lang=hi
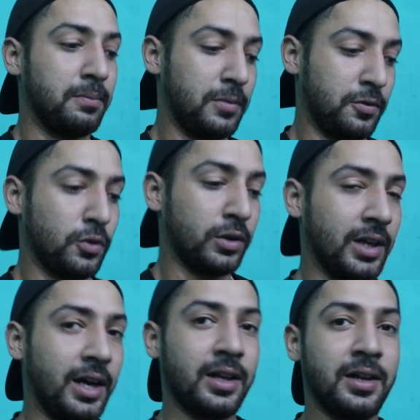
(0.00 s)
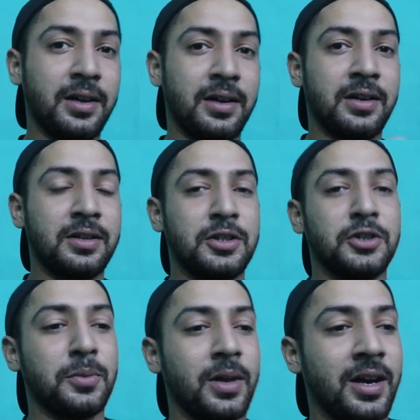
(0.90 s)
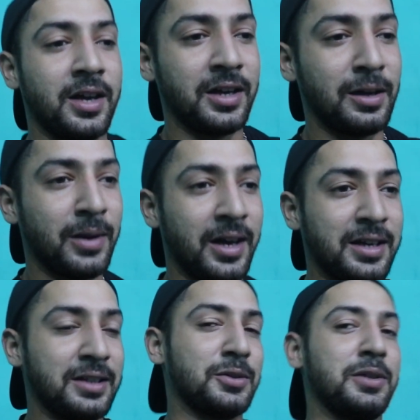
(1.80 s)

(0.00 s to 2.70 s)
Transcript: बिफोर दैट ये जो मैंने नई रील बनाई है इसको